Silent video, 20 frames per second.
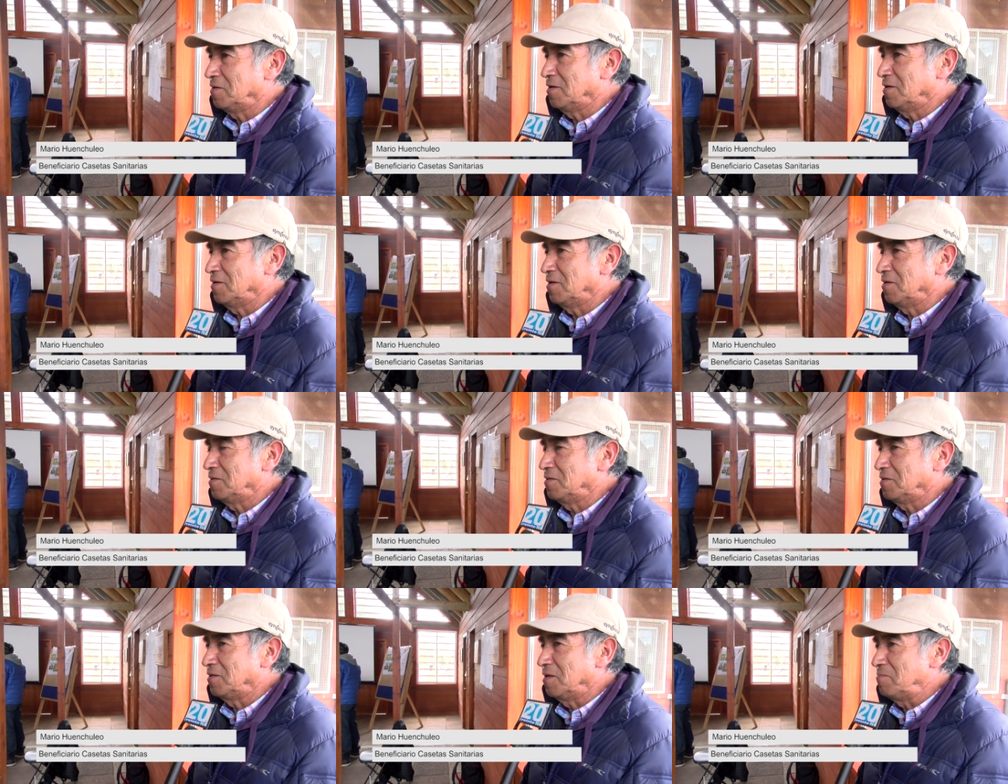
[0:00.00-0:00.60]

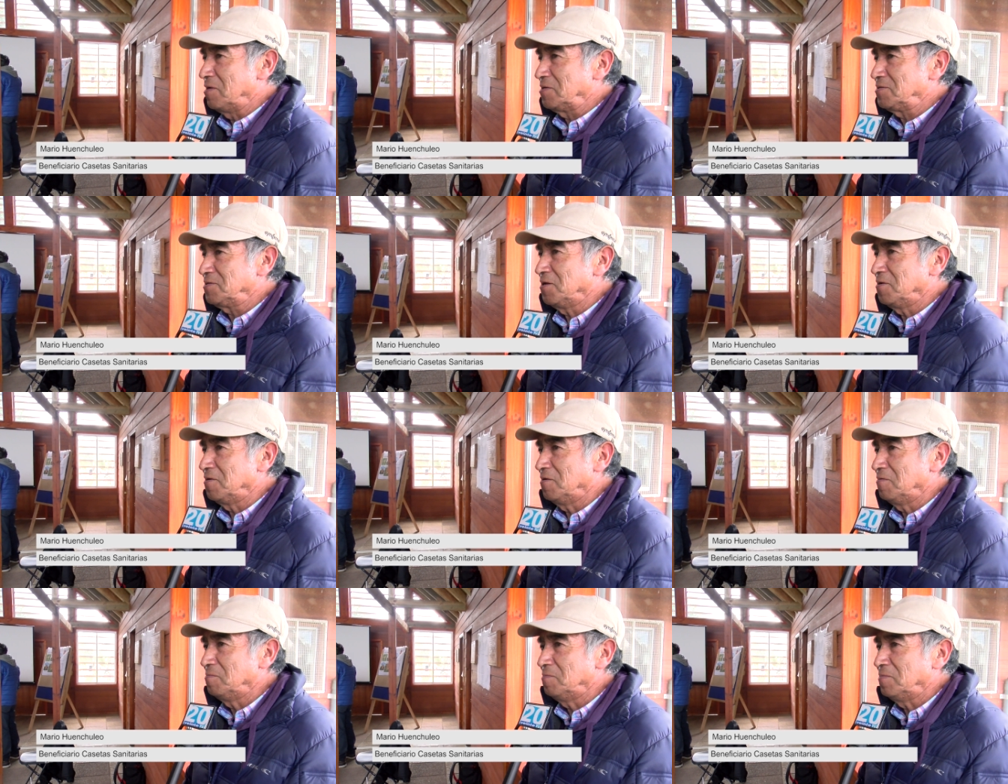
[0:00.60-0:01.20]
eh, está más
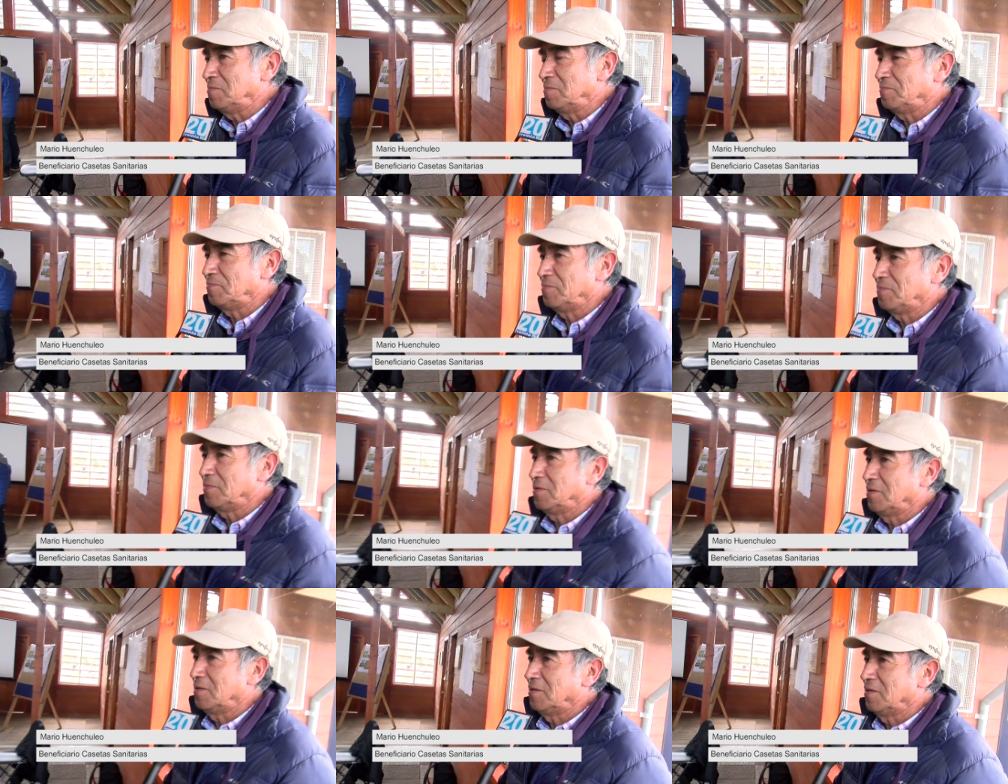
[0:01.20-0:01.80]
serio el,
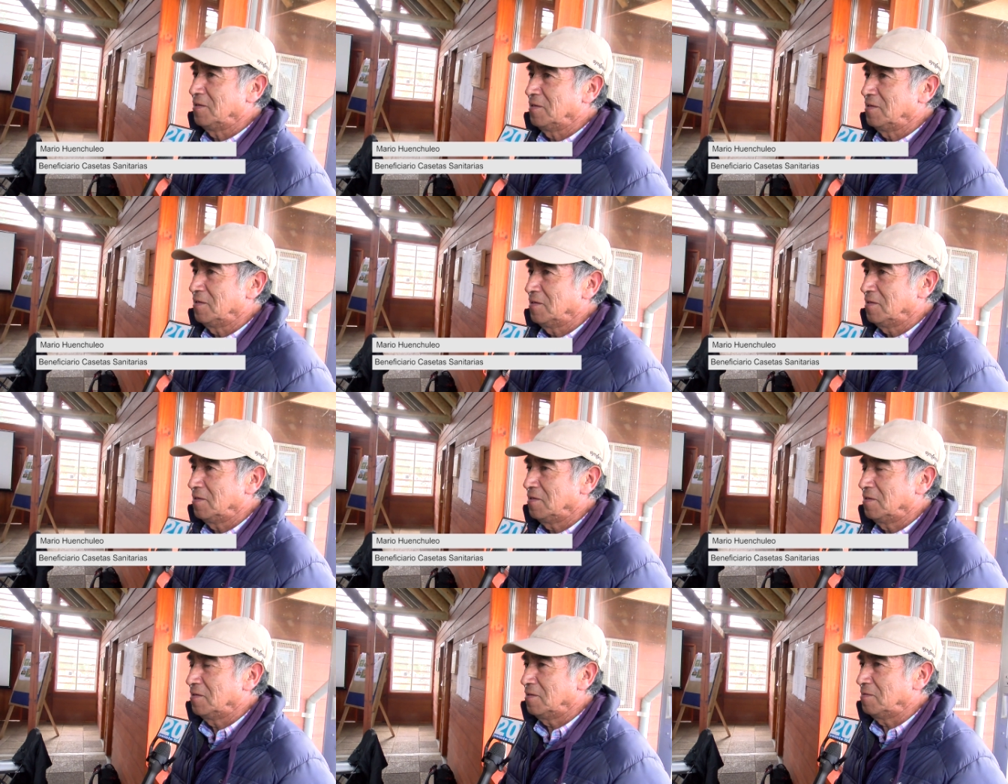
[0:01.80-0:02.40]

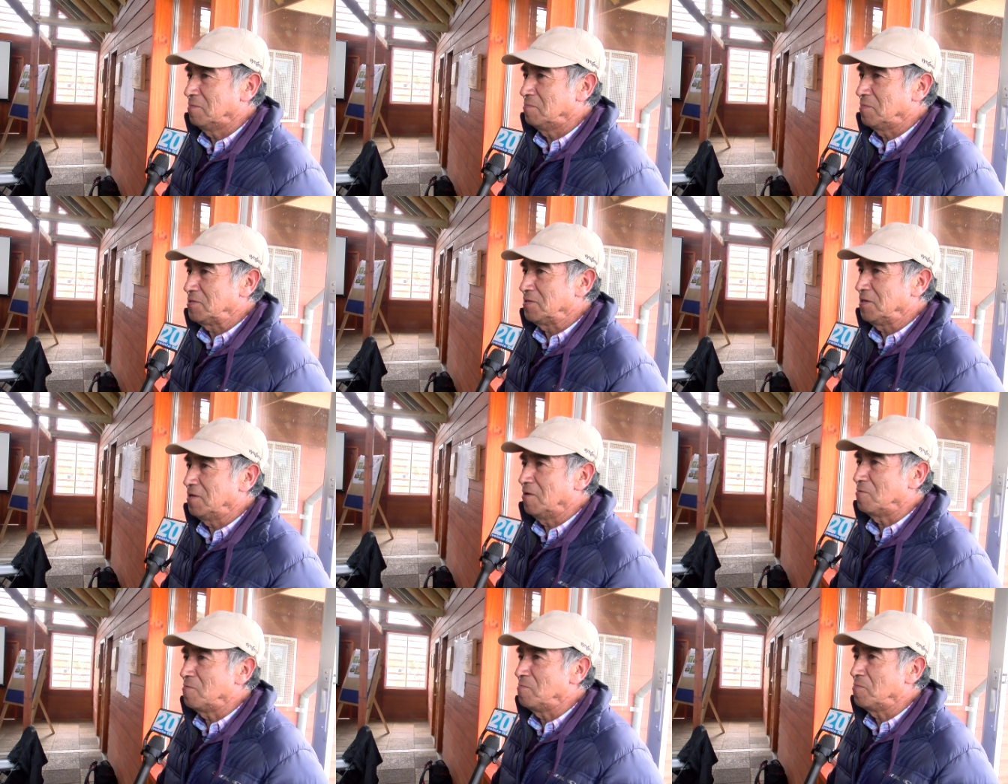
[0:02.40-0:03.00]
pues. más
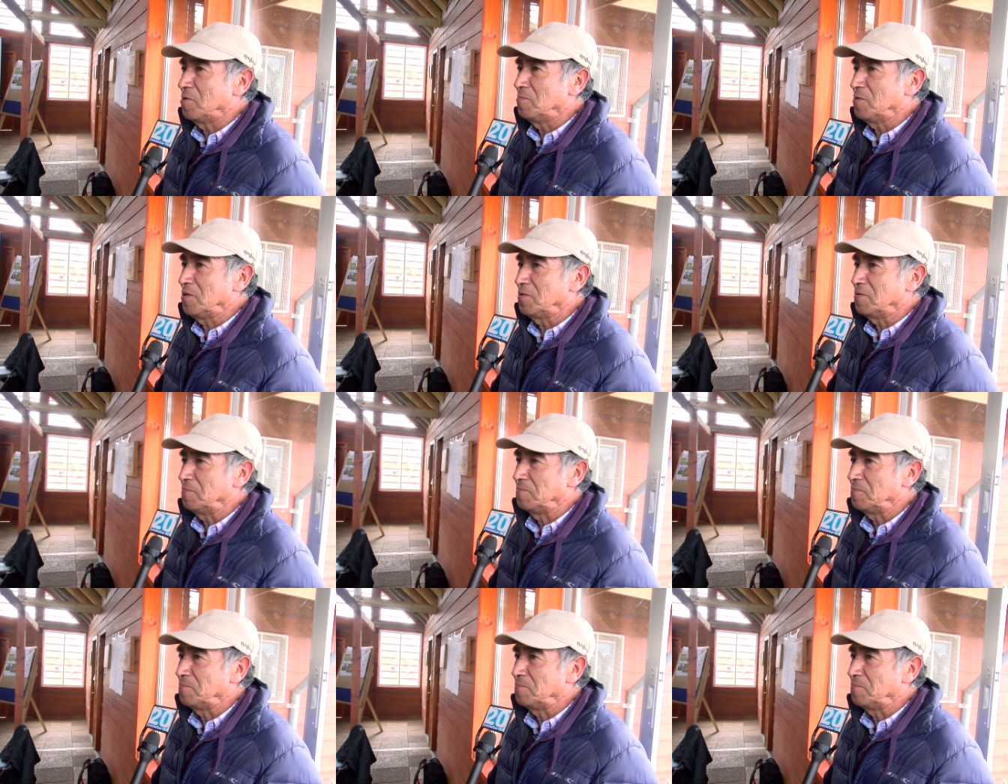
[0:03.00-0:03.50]
serio el compromiso.